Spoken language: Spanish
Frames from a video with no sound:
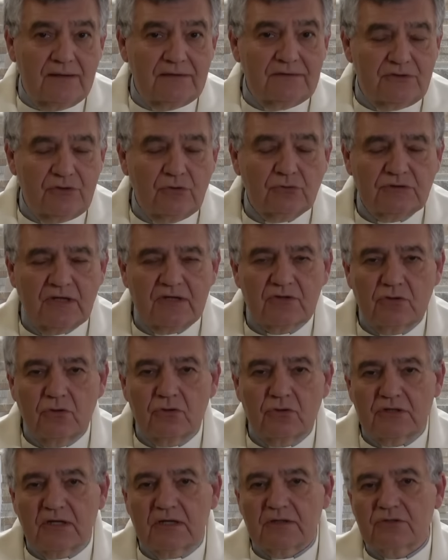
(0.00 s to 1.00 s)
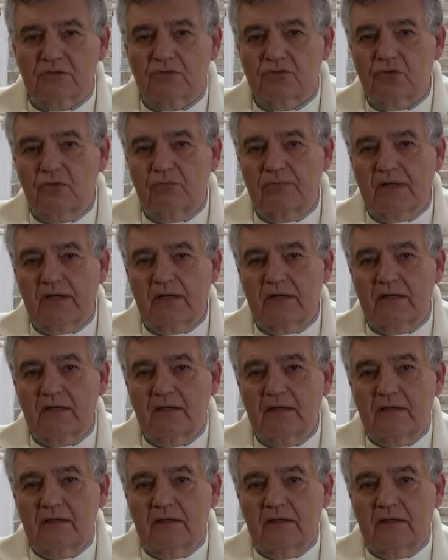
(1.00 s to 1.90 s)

entre otras cosas, sobre